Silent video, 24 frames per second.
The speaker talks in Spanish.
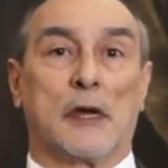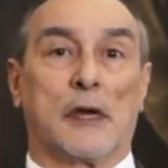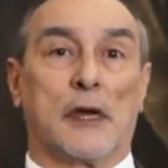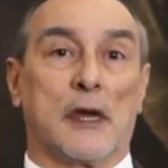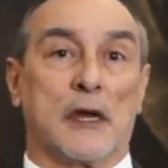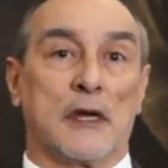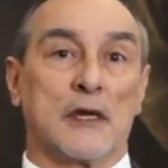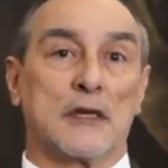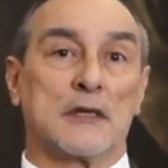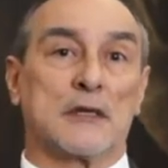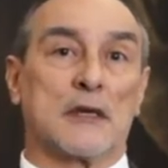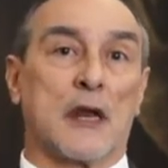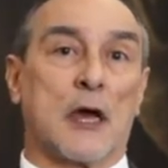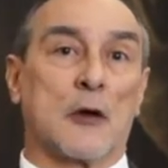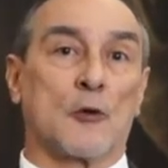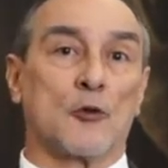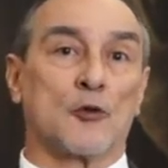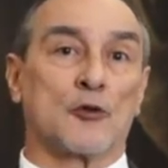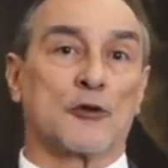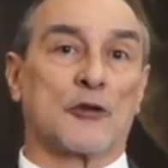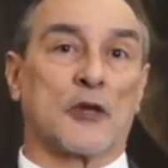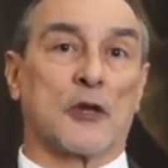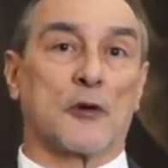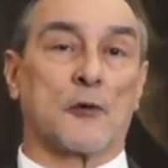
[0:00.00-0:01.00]
que es la
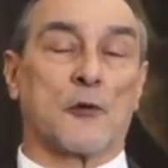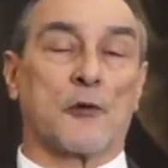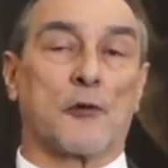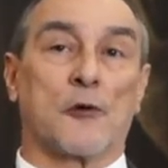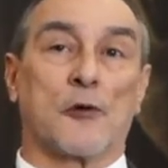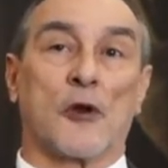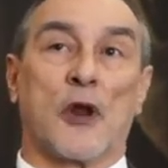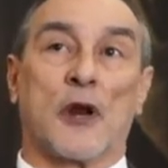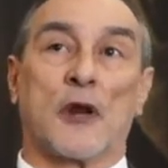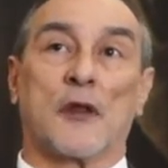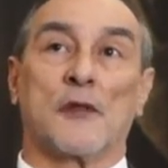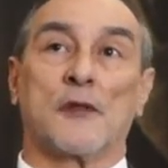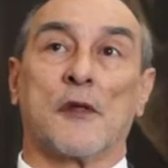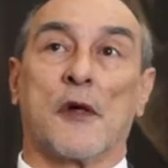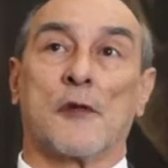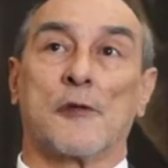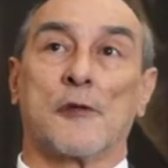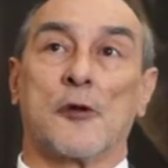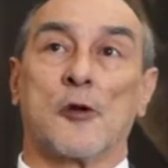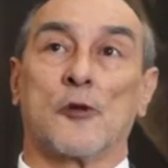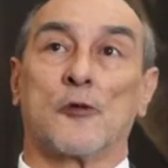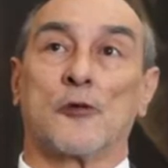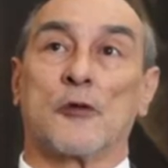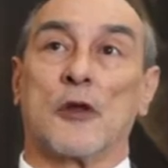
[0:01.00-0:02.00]

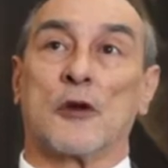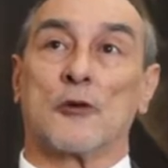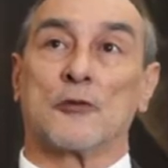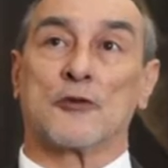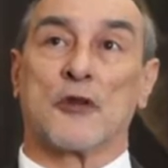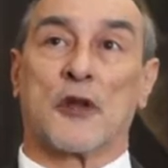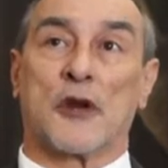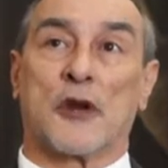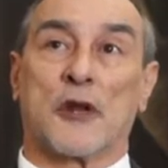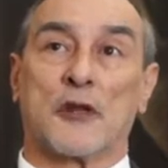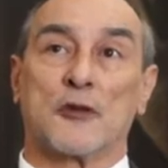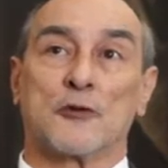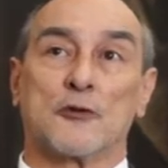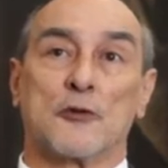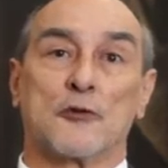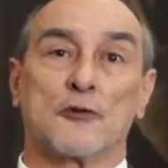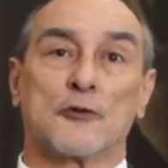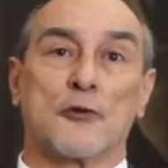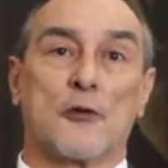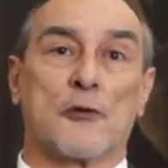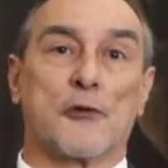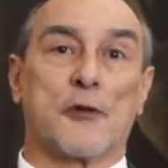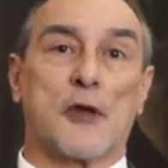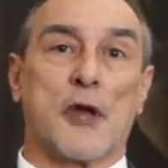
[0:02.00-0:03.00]
constitucionalización de los
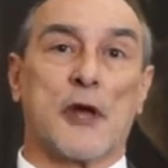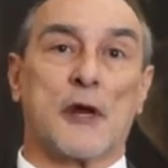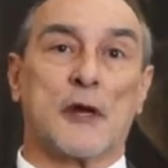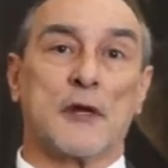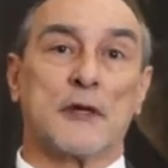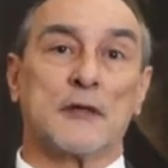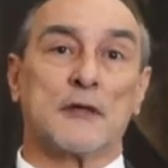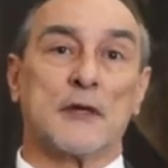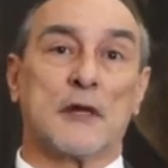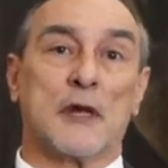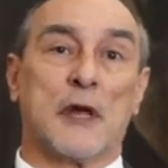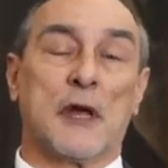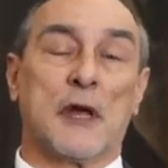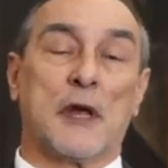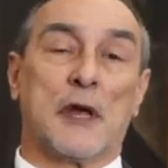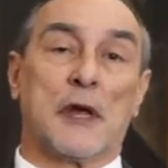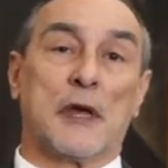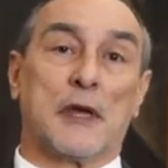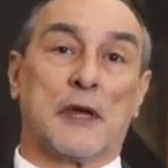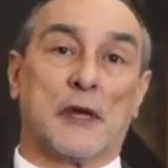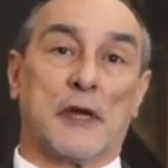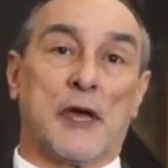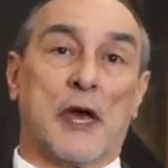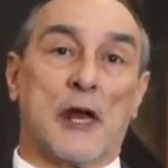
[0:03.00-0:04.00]
derechos sociales
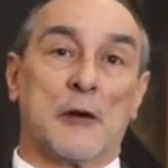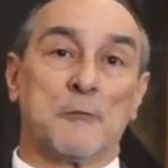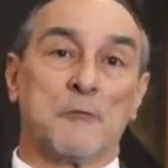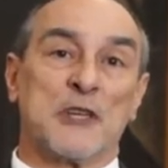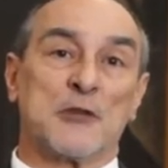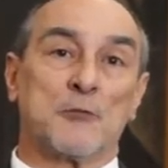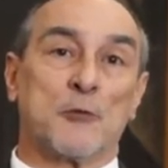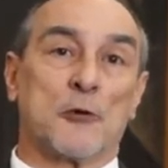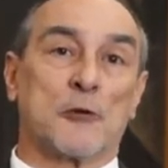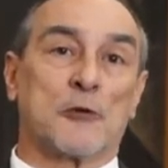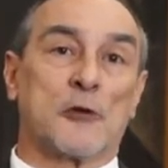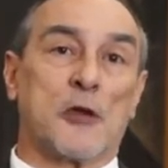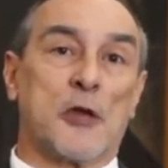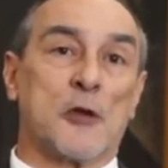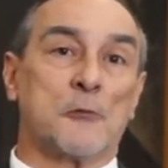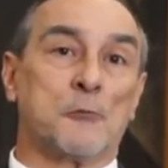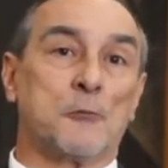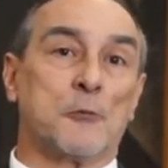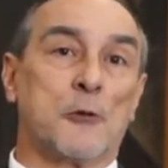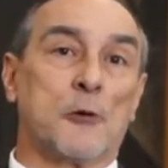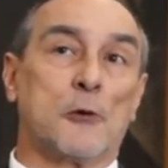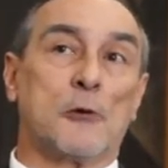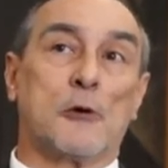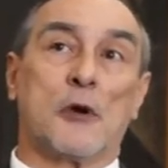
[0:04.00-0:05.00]
y al mismo
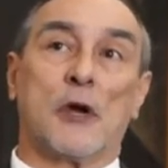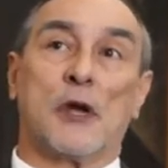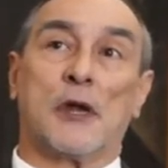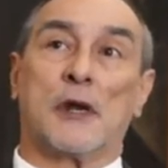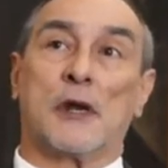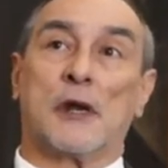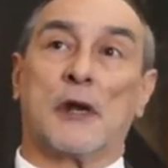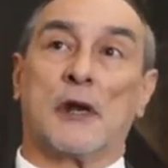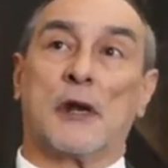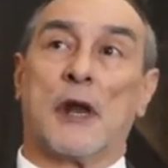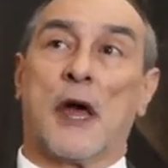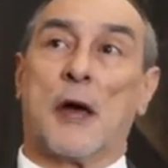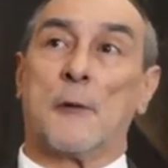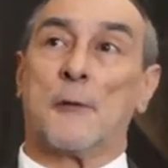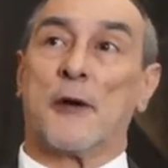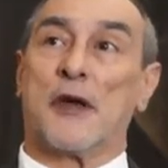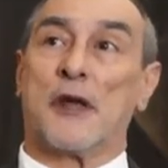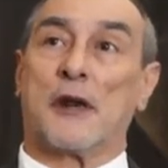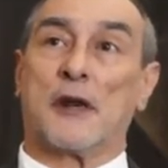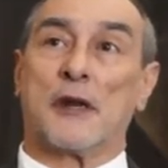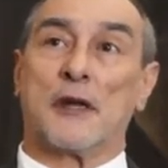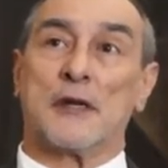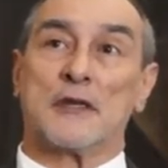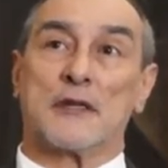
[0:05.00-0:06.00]
tiempo el
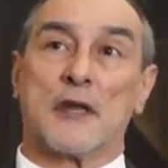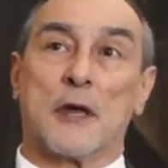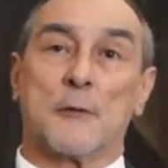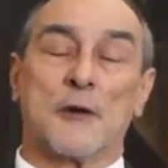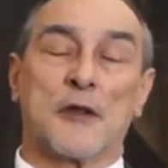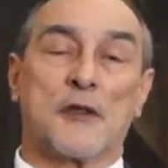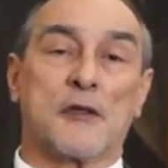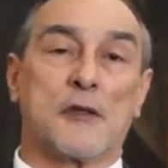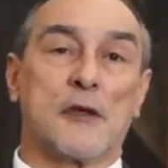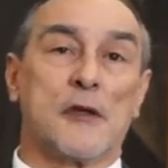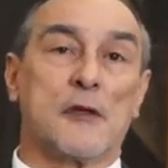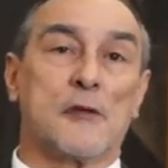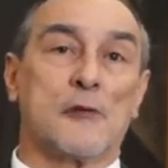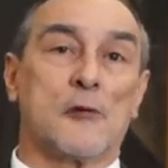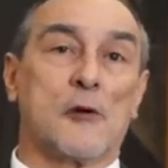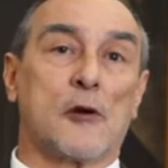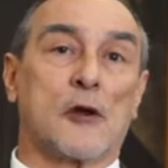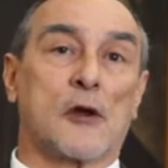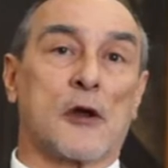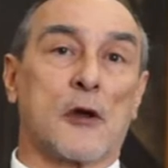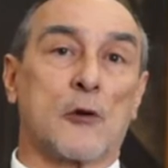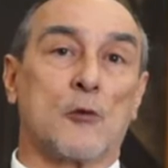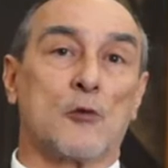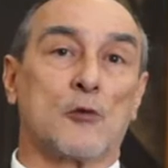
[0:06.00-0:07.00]
haber establecido
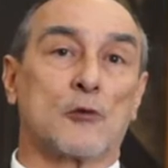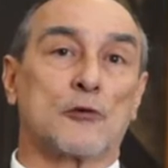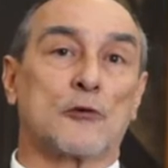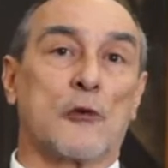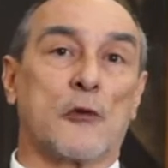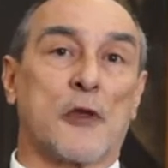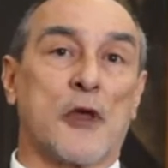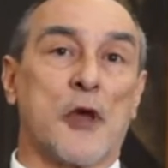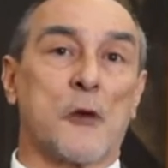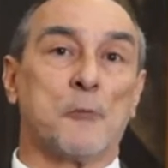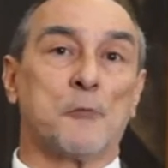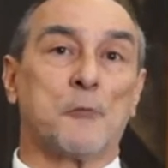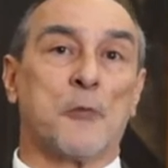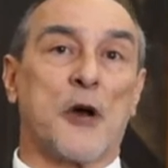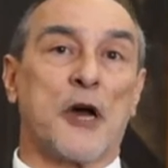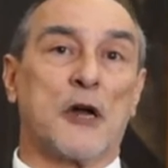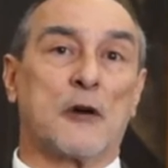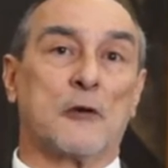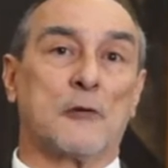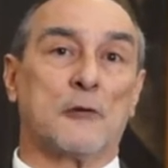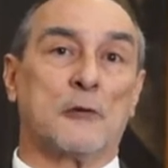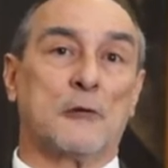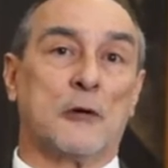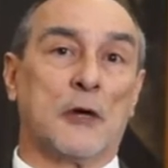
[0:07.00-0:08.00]
el recurso de
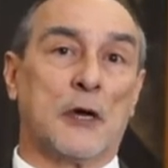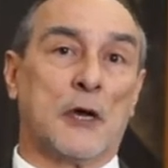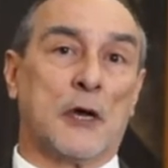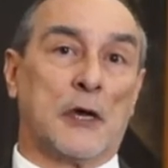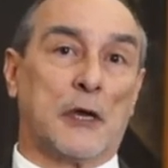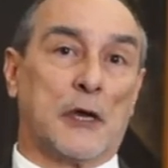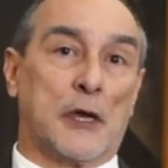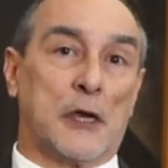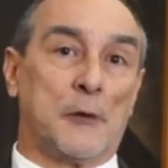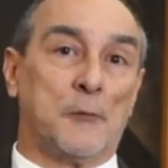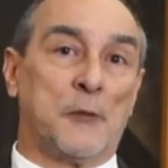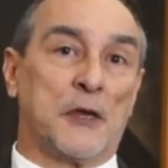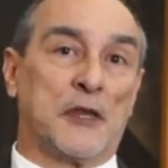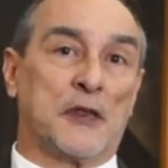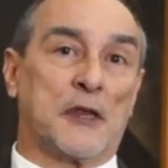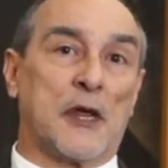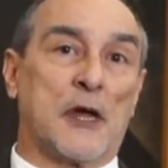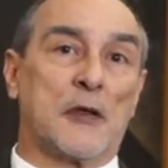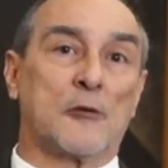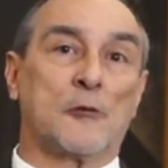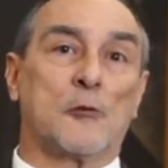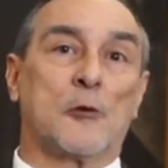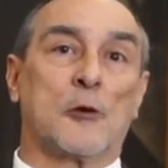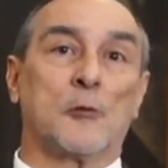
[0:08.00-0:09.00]
amparo
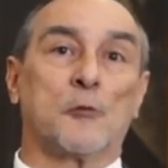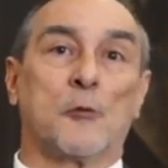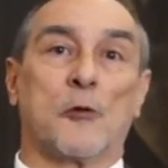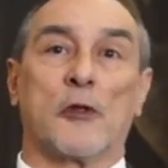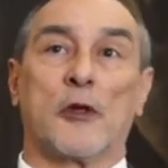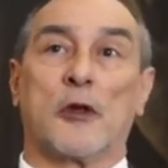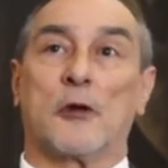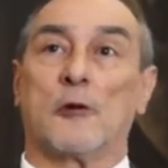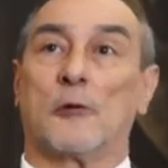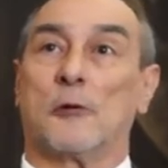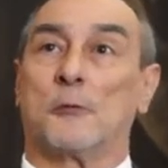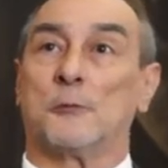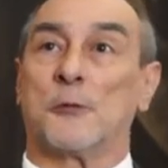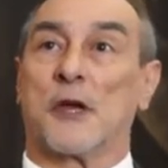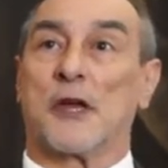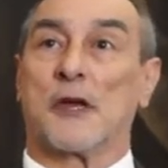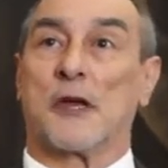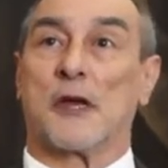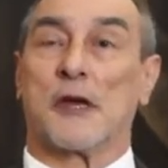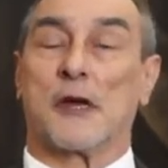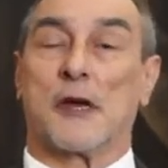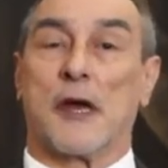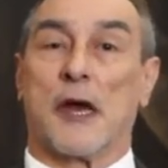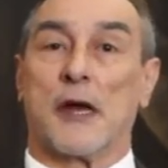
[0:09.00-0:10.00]
imitando el modelo
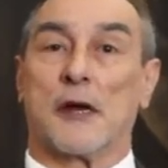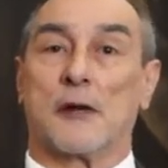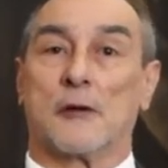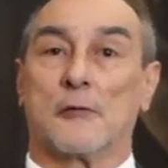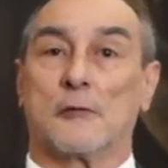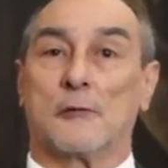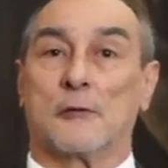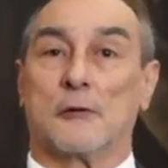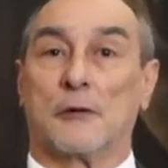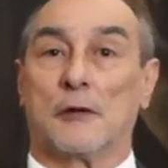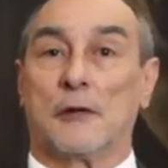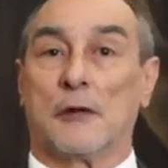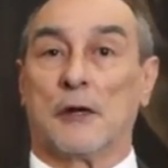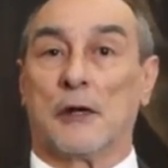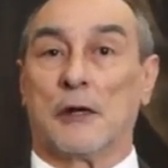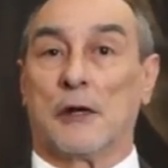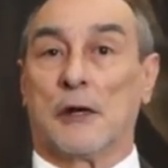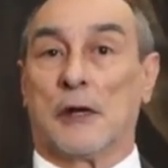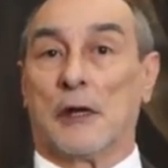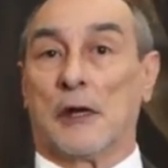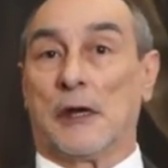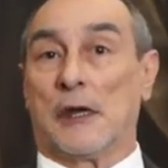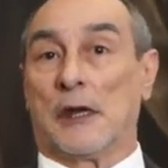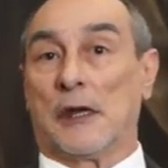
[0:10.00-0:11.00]
mexicano.
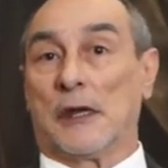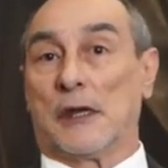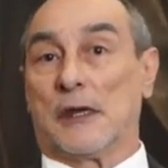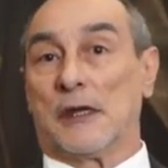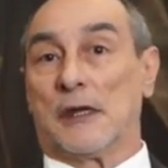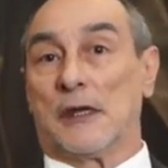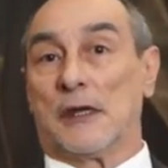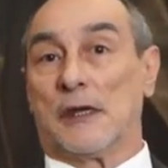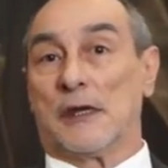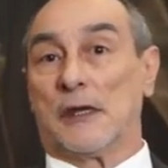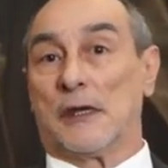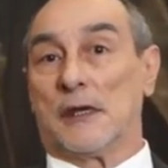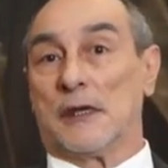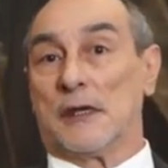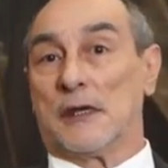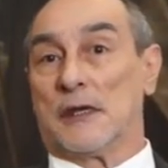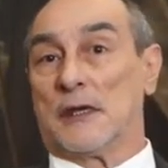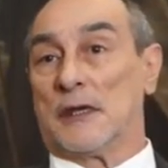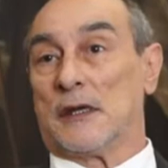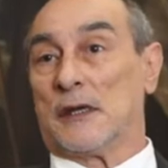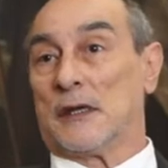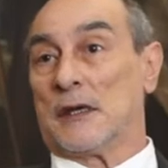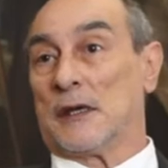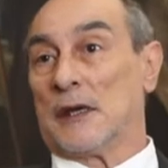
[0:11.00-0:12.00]

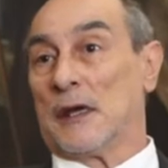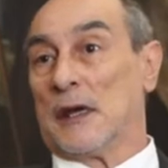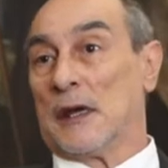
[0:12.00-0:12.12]
Y